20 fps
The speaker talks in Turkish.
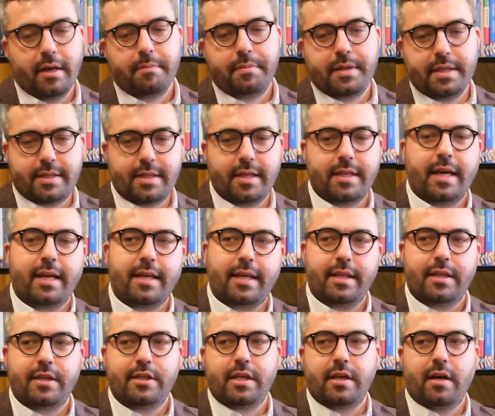pisti terk
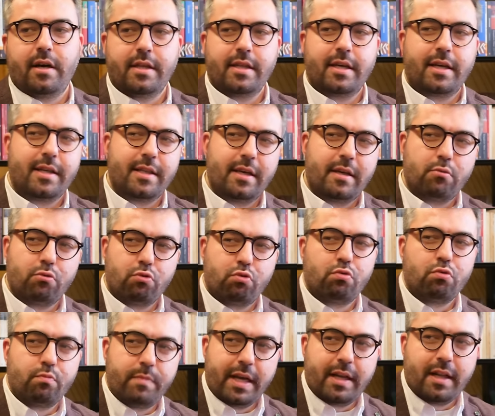edeceği ana kadar
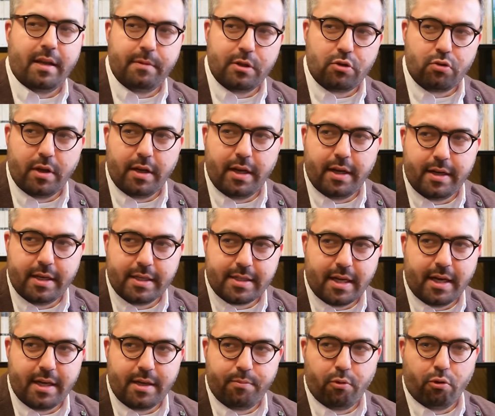uzun bekleme sürelerine
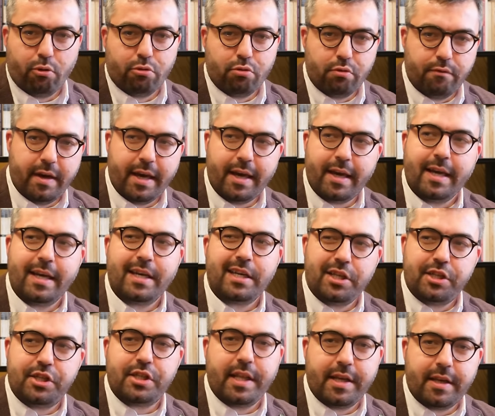sahip olduğu ve
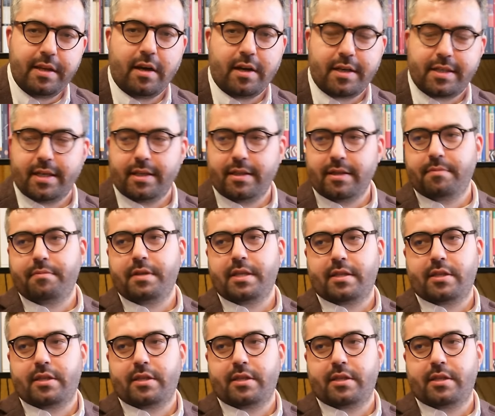işlerin aksadığı bir